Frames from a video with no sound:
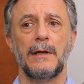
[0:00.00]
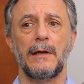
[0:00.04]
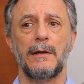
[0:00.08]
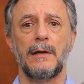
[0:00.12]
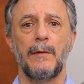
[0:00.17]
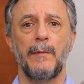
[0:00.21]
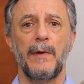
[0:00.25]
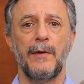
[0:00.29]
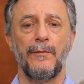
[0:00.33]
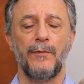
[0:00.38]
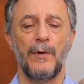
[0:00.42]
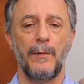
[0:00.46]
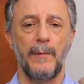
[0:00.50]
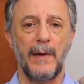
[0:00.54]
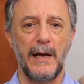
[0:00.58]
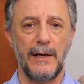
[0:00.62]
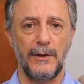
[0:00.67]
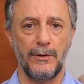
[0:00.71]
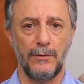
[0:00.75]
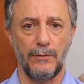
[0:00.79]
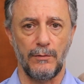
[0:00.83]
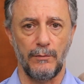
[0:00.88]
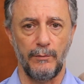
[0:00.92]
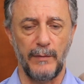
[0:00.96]
também foi
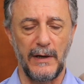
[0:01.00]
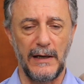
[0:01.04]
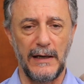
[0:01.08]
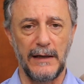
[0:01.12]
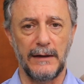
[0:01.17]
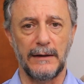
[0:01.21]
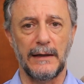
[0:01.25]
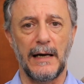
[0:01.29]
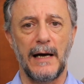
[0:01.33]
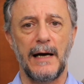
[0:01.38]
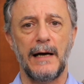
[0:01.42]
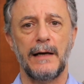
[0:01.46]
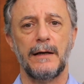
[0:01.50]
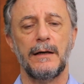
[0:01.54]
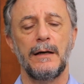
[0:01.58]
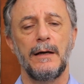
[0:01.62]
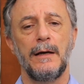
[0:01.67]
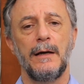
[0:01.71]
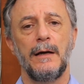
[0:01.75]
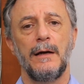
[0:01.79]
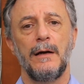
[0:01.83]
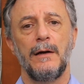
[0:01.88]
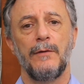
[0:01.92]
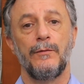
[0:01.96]
médico militar,
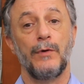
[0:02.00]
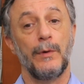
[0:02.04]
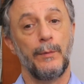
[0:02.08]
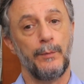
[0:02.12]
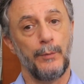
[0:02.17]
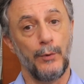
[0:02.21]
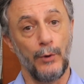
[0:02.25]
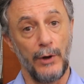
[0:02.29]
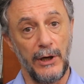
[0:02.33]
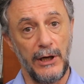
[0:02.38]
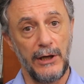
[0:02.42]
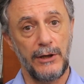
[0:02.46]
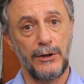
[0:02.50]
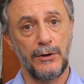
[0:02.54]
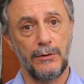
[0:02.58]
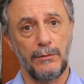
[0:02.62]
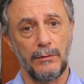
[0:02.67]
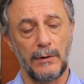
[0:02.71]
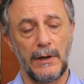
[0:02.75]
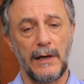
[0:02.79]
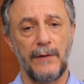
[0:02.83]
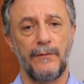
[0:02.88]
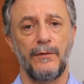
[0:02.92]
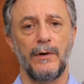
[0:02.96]
foi
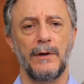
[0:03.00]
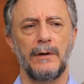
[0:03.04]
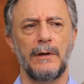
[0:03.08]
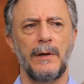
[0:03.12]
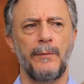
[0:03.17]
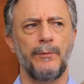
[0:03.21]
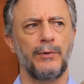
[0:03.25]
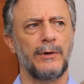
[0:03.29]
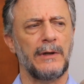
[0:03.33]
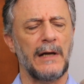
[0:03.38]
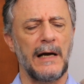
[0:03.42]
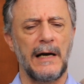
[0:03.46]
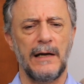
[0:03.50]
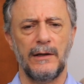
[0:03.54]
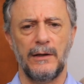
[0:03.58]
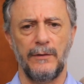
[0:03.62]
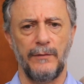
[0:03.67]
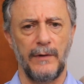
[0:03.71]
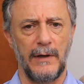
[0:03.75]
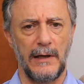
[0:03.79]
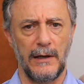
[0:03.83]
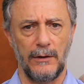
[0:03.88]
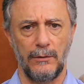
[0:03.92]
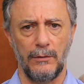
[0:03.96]
político, né, foi deputado e
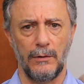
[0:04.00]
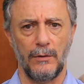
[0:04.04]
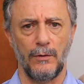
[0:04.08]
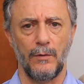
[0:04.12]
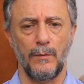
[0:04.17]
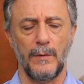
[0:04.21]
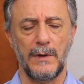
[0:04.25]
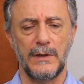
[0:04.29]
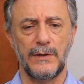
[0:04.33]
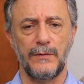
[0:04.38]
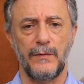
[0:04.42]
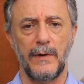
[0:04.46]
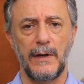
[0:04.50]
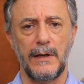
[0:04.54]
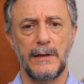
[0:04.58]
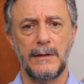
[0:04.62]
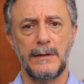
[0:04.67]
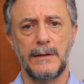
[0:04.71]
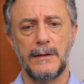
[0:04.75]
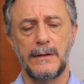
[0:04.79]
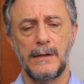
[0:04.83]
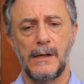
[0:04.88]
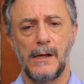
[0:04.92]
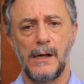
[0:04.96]
vereador algumas
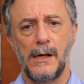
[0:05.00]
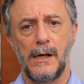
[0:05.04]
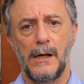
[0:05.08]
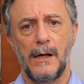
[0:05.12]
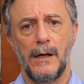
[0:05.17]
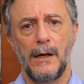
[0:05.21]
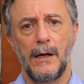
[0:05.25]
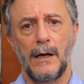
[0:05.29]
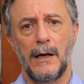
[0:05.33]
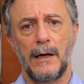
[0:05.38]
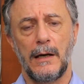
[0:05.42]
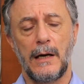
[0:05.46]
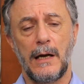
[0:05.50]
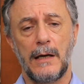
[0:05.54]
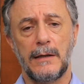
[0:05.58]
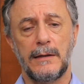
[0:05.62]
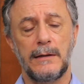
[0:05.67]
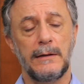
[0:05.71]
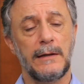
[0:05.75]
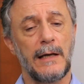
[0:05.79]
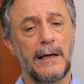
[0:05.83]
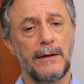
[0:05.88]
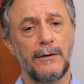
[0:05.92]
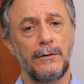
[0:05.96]
vezes, na
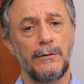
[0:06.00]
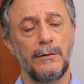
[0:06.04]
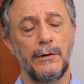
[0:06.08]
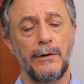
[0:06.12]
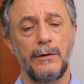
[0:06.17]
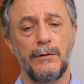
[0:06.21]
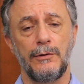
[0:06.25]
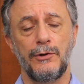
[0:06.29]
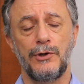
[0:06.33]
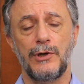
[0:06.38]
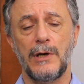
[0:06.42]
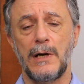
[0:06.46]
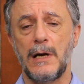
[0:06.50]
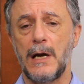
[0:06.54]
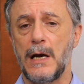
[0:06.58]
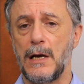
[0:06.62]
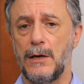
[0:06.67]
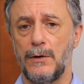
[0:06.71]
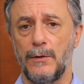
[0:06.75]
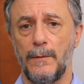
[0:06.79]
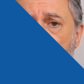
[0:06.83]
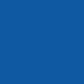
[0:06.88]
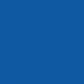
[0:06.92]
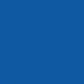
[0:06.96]
cidade do Rio de
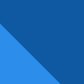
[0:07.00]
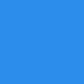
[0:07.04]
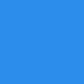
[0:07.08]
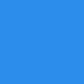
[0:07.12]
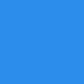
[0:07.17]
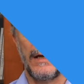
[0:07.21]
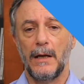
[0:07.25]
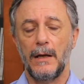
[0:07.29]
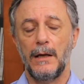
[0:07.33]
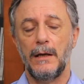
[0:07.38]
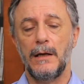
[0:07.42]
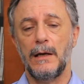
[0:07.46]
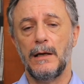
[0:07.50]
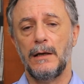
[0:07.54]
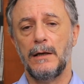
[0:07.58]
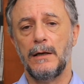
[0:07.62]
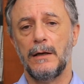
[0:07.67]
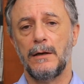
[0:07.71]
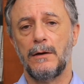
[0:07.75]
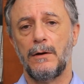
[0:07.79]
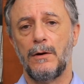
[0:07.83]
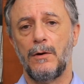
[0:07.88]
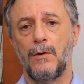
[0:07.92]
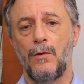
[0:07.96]
Janeiro. E
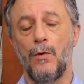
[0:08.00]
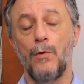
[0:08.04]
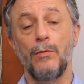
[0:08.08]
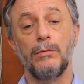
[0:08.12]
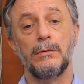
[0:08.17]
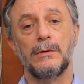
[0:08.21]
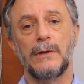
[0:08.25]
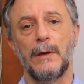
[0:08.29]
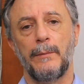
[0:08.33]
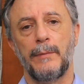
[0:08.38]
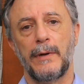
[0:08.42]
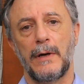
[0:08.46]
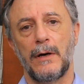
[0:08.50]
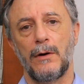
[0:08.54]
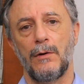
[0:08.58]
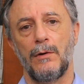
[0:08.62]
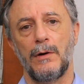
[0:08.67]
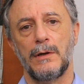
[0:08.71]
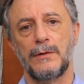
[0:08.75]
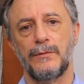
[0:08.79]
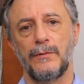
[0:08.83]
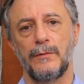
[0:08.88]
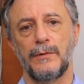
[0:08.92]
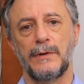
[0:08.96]
ele conta para
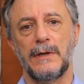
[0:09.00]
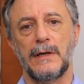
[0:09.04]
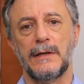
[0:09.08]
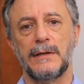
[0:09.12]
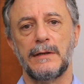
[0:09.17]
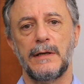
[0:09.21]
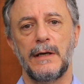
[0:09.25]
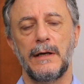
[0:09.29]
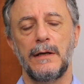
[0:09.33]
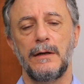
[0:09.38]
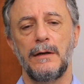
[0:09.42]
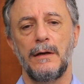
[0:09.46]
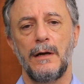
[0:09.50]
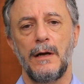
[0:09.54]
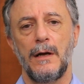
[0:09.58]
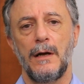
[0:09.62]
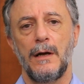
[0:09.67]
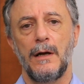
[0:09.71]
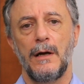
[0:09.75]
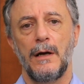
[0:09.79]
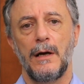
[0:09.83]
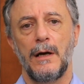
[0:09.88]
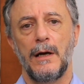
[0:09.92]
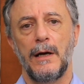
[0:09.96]
nós, vamos dizer assim,
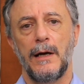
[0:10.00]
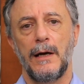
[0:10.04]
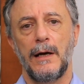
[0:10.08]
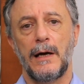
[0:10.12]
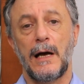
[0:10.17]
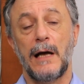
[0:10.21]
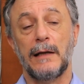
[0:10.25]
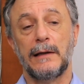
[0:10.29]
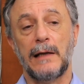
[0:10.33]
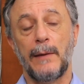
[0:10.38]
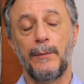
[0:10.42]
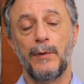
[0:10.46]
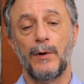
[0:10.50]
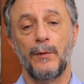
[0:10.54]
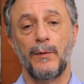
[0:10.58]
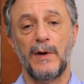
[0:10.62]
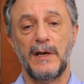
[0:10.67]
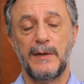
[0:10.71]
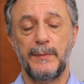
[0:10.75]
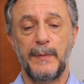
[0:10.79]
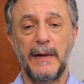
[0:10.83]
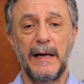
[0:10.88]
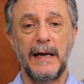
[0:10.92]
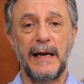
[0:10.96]
é, até por uma
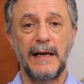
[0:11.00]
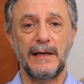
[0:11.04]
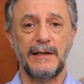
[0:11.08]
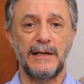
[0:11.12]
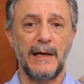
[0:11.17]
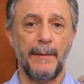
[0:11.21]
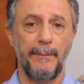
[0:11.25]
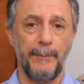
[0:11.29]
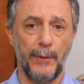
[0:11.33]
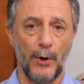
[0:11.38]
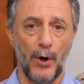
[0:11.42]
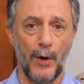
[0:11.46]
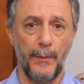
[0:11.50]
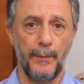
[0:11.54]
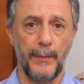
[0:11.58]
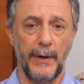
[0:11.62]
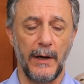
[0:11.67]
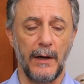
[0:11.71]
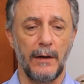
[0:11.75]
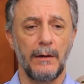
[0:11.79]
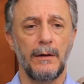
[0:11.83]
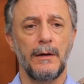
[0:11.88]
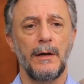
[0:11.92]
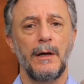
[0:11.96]
experiência
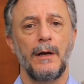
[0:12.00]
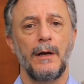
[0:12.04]
própria,